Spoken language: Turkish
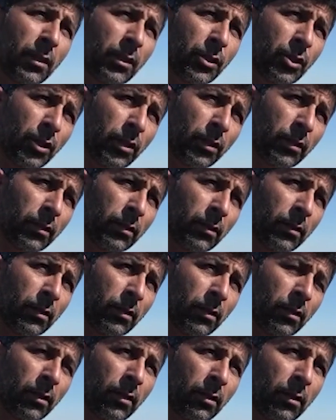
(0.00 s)
için
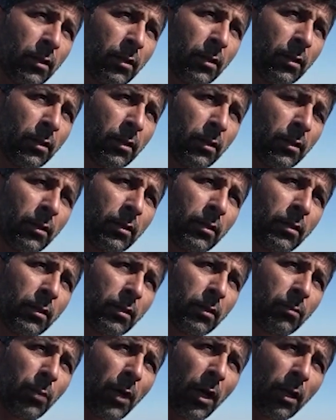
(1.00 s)

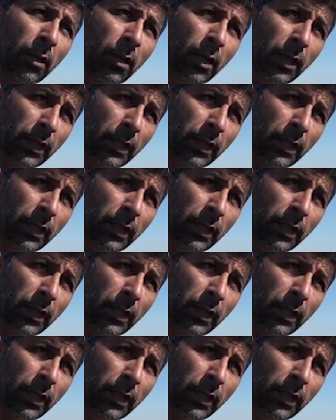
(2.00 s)
e, balığa